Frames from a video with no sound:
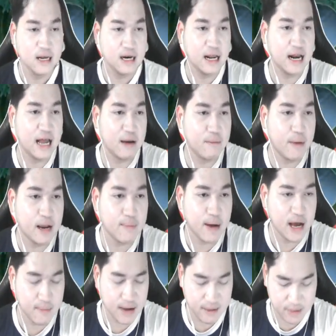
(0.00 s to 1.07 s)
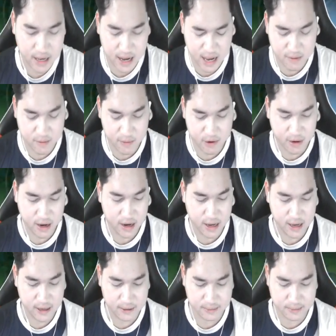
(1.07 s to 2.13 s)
lại là bánh pháo map tiền hai bom pro game này